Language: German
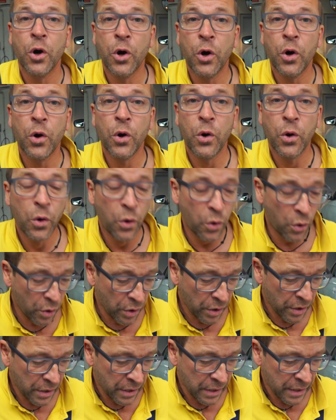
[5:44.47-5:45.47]
oh oh,
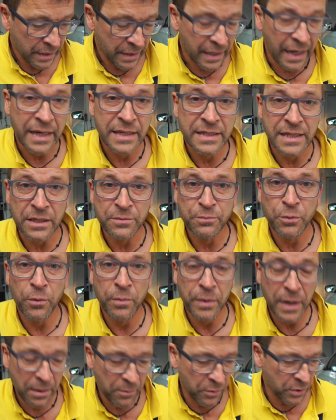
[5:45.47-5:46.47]
da ist das
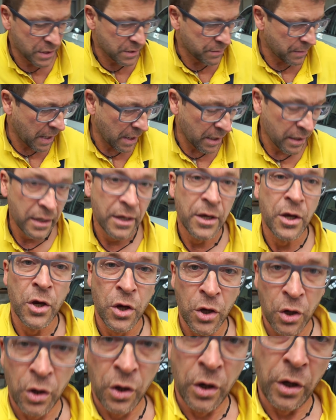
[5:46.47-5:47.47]
Problem und zwar,
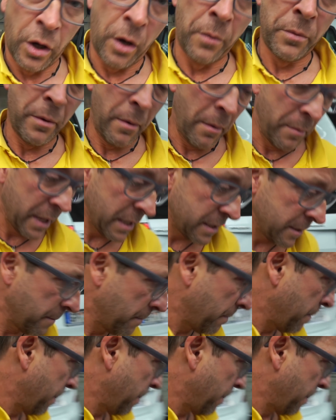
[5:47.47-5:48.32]
kommt ihr mal mit,